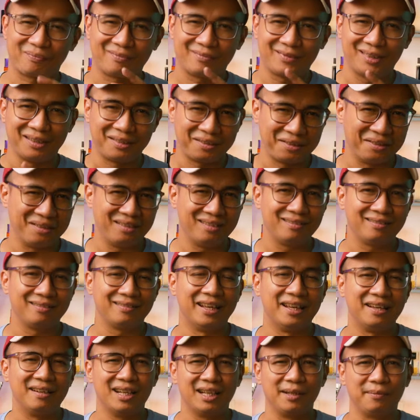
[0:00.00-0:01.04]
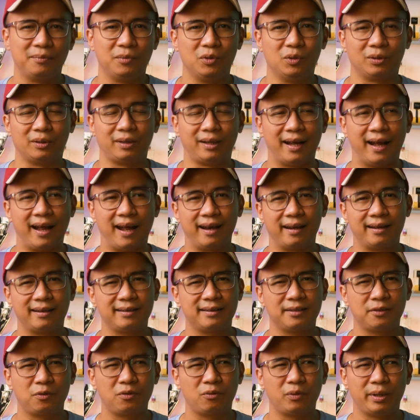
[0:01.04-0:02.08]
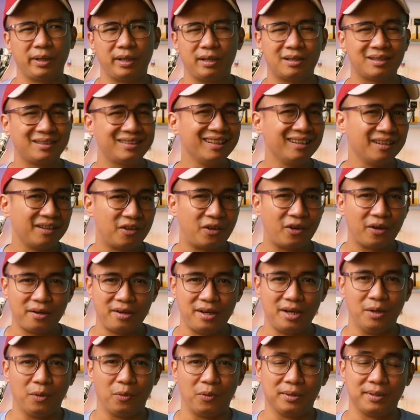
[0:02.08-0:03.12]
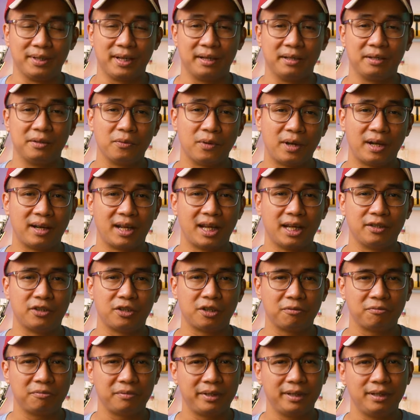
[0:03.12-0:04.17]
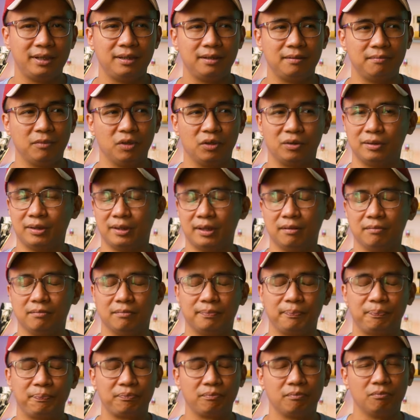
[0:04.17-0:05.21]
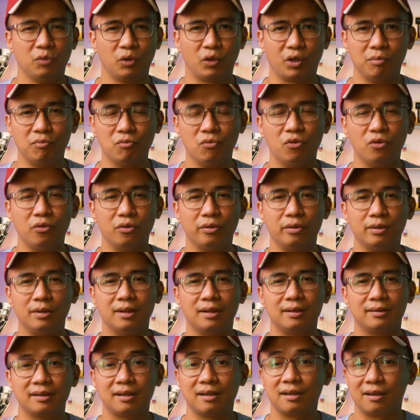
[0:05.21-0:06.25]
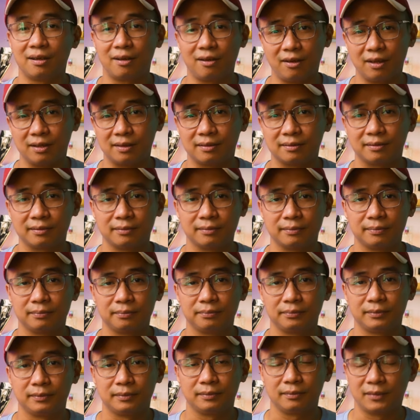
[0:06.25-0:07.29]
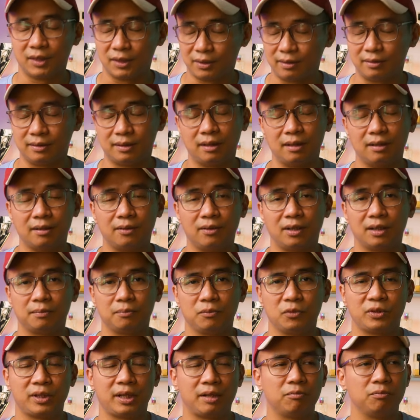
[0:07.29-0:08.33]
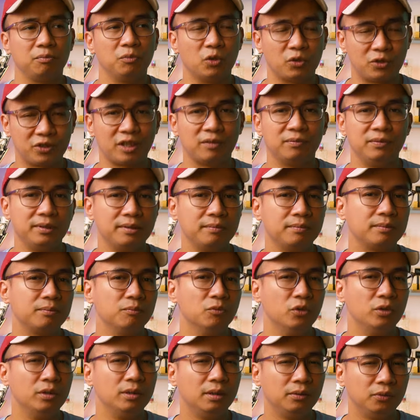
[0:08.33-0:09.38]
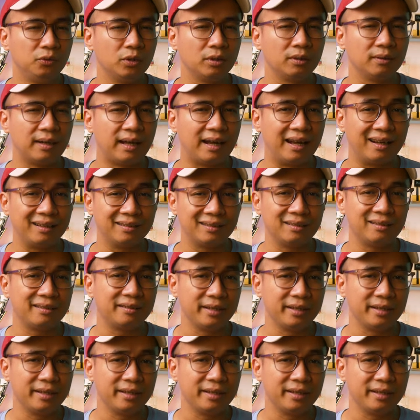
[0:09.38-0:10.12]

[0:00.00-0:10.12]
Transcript: thực sự đây là một cái quyết định rất là khó hiểu của nhà nước hoa này, trong khi một một cái mùi hương rất là ngon, thực sự rất là ngon, một trong một trong những mùi hương thuốc lá rất là